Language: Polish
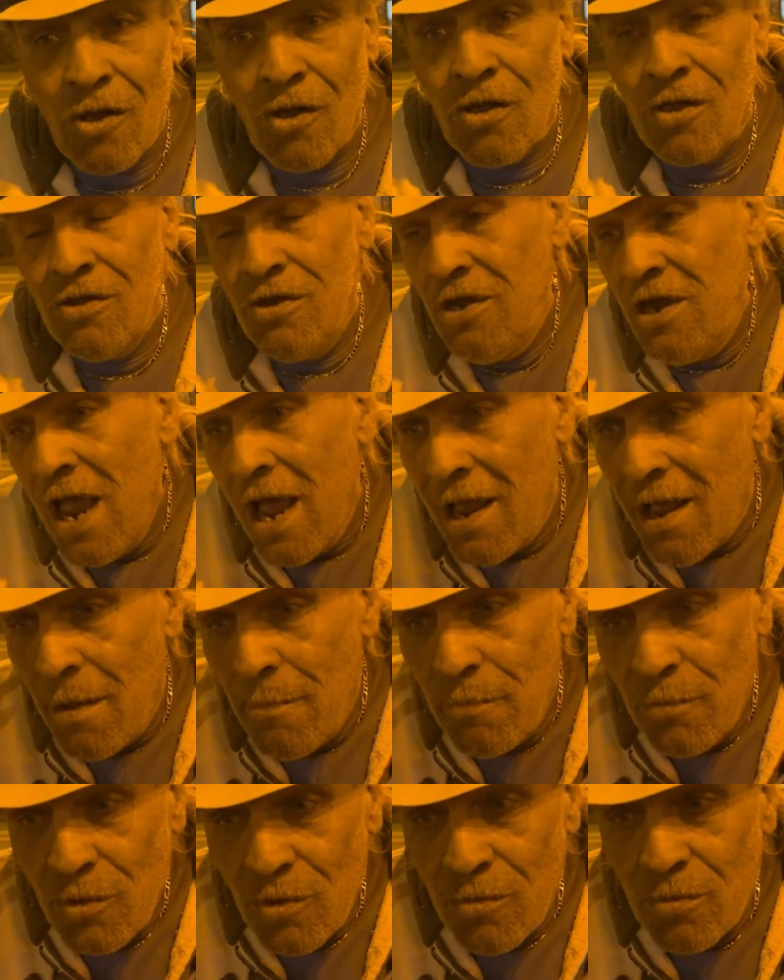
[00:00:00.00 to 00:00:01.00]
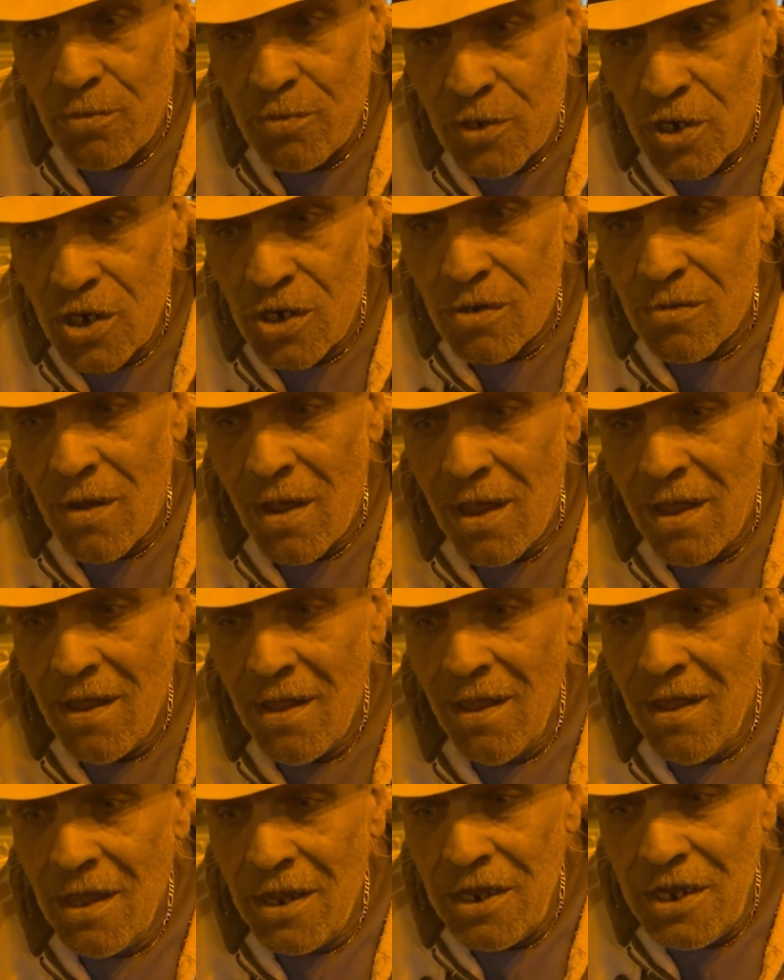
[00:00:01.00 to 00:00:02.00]
jaka mu przyszła
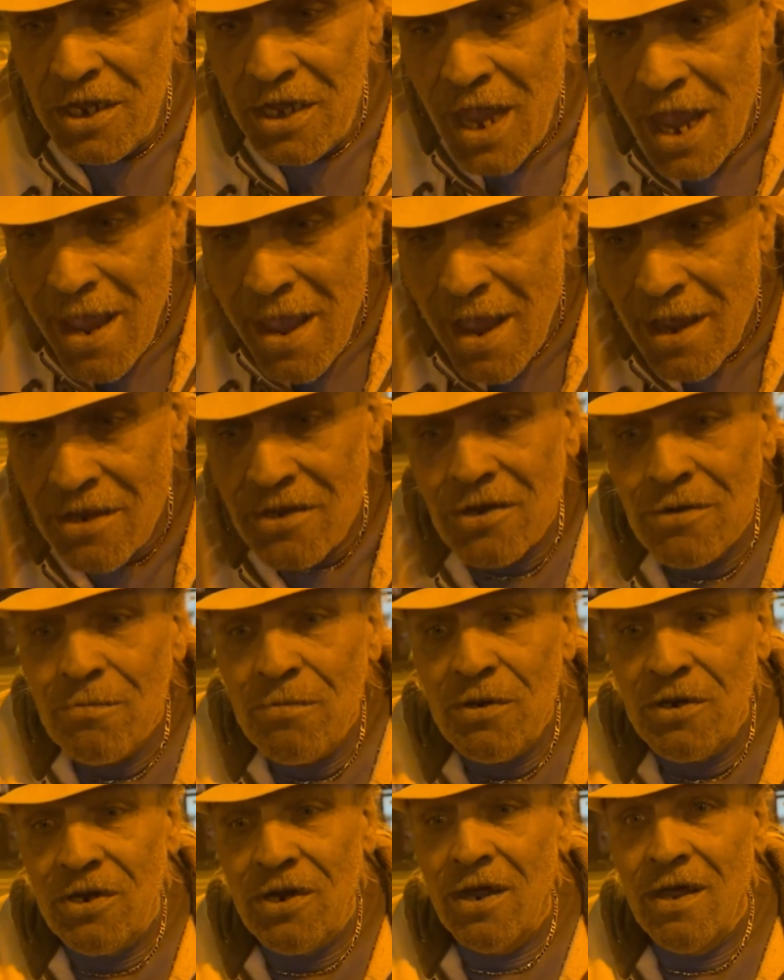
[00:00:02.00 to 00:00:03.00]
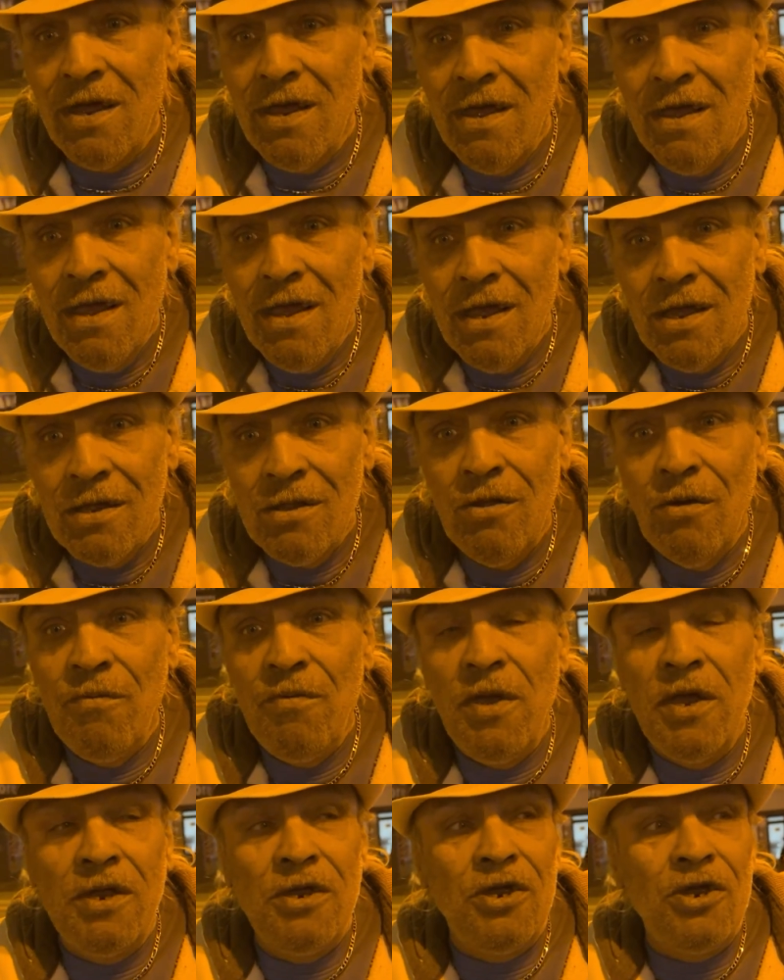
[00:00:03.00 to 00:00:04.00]
idea, żeby się
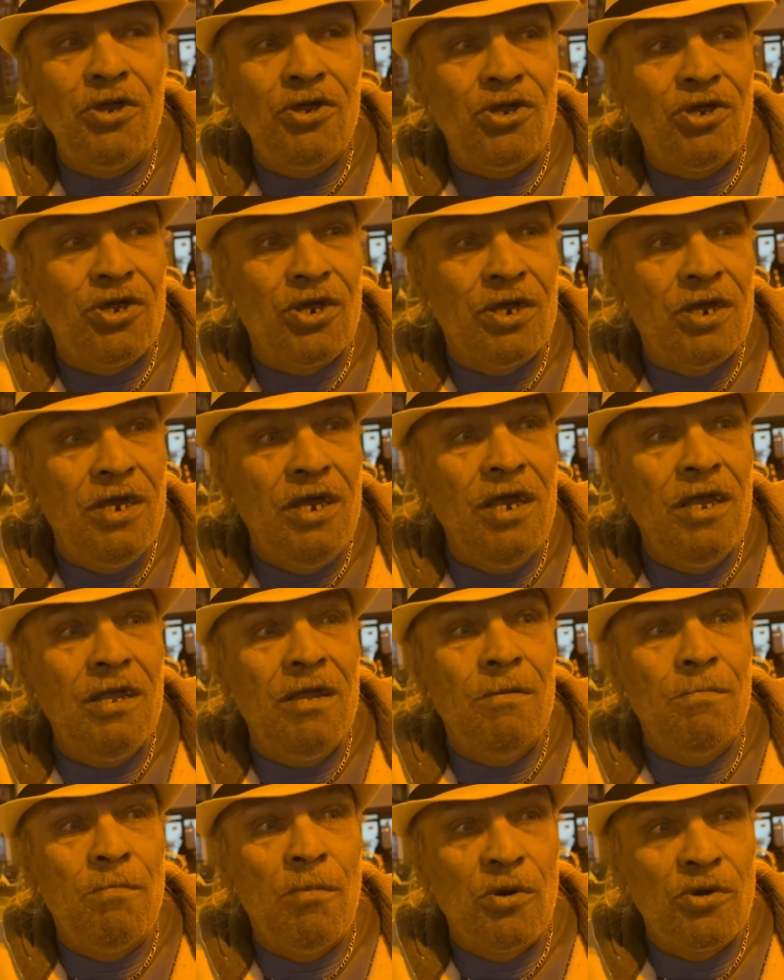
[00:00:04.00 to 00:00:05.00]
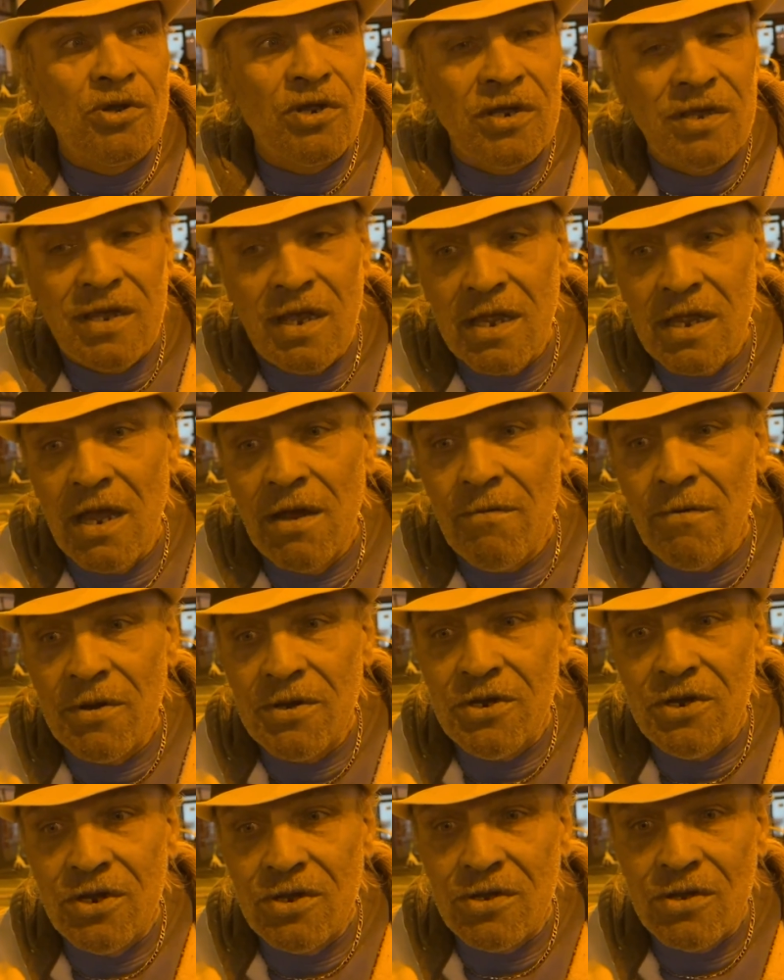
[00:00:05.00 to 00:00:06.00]
dowiedzieć, czy git może zadawać się
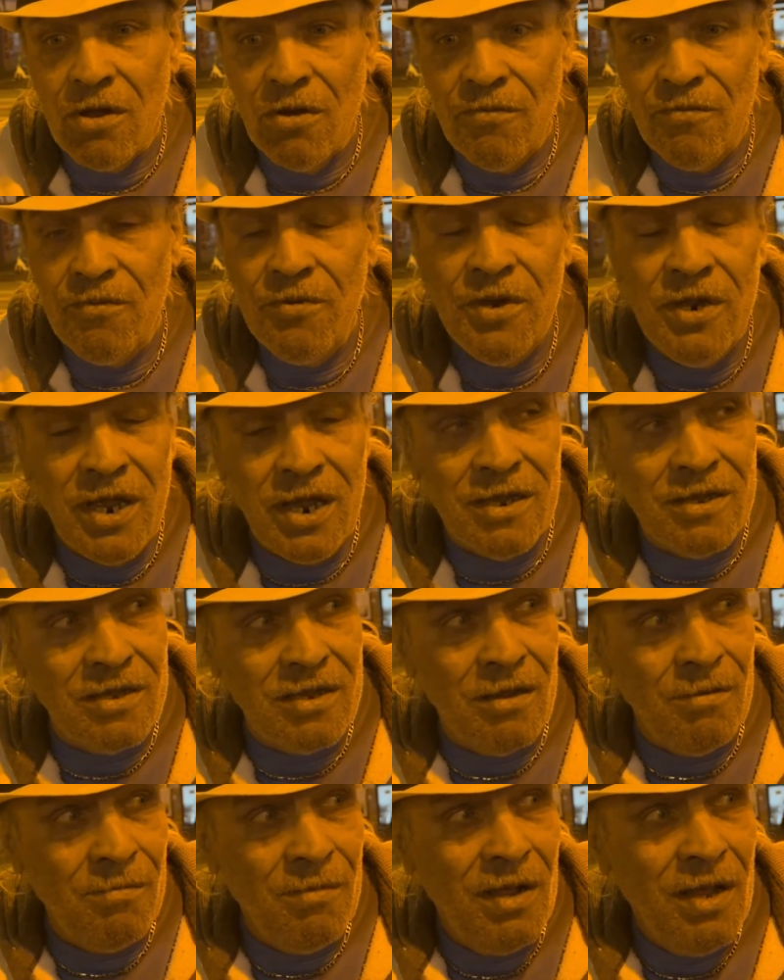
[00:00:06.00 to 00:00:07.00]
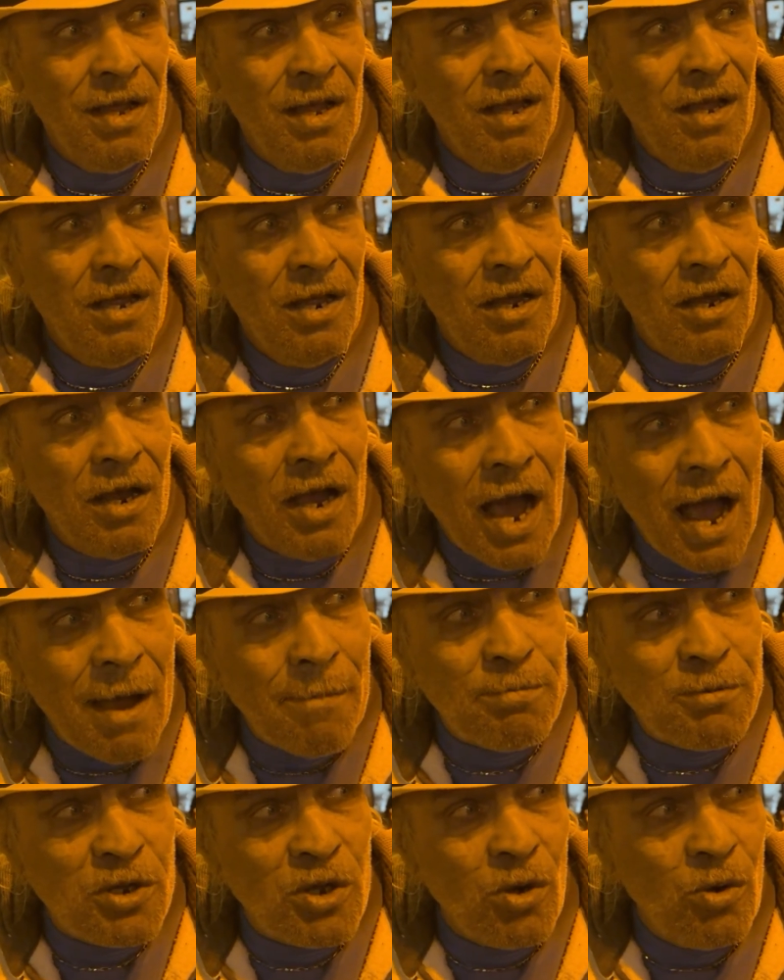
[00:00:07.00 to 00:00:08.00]
z konfidentem.
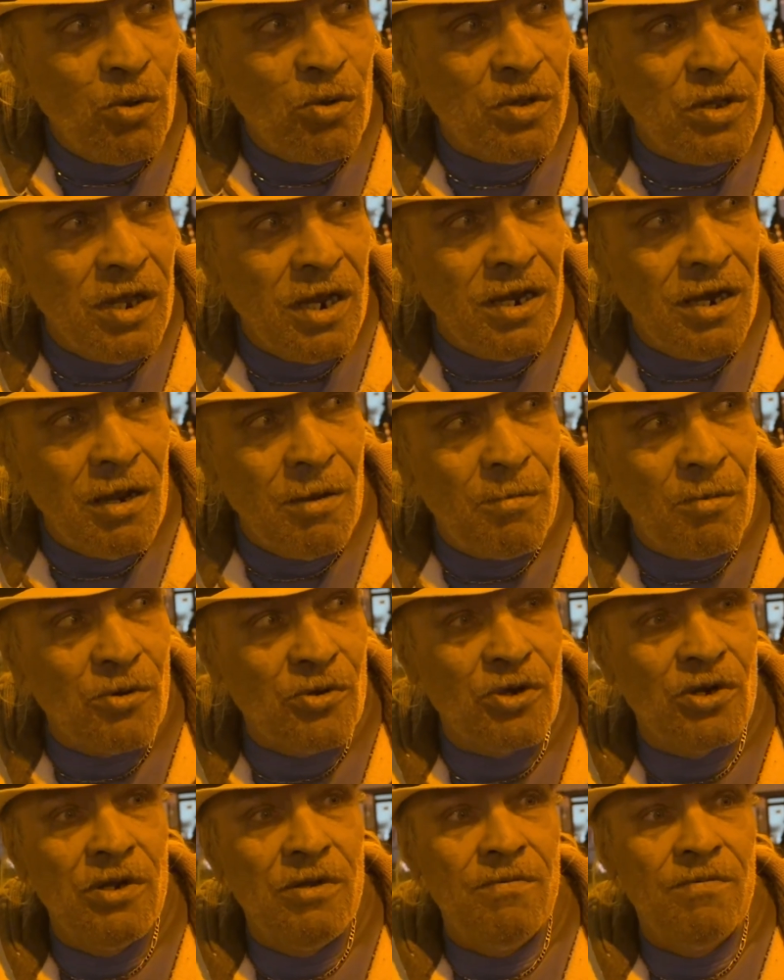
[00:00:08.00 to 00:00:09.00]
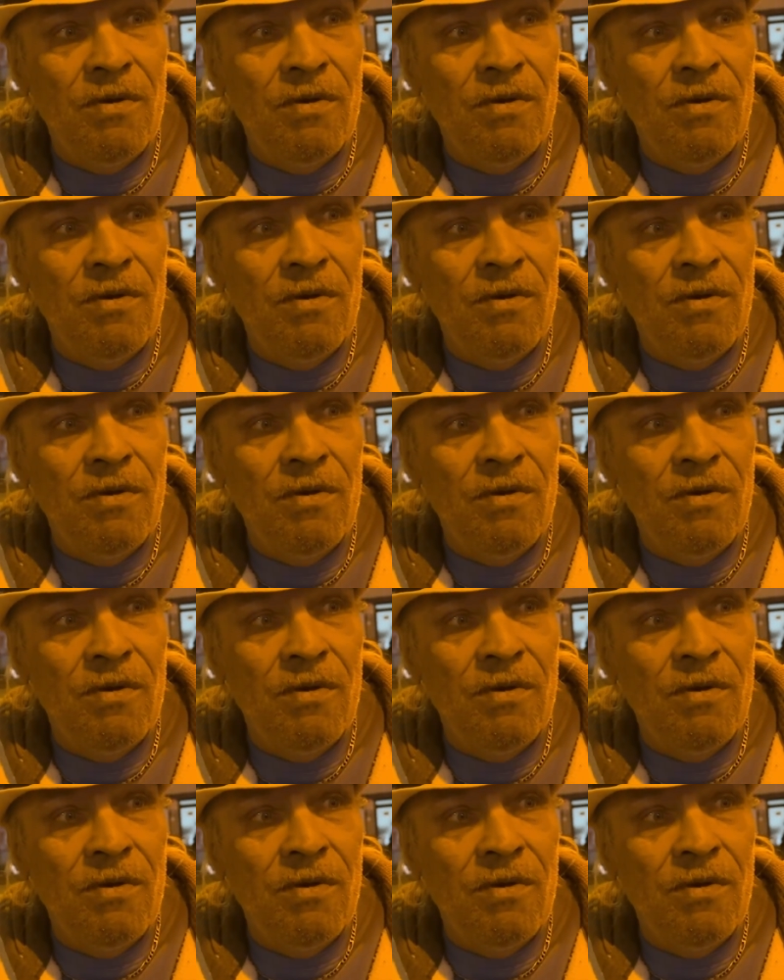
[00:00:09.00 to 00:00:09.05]
Absolutnie niemożliwe.